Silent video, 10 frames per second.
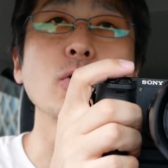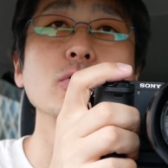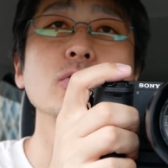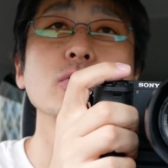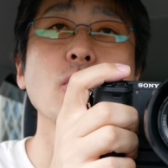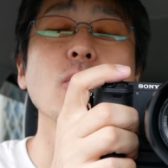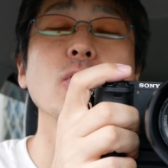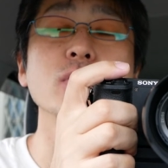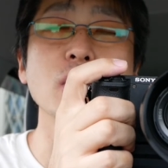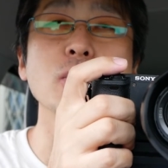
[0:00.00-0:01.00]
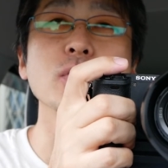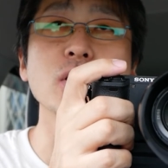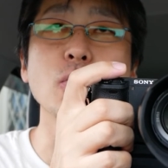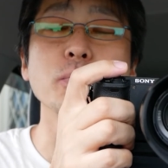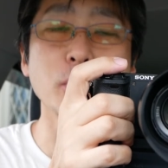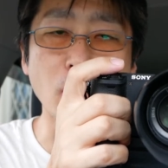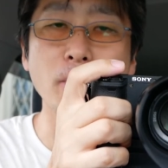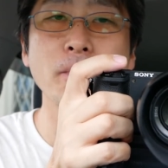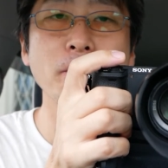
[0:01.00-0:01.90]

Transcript: Pro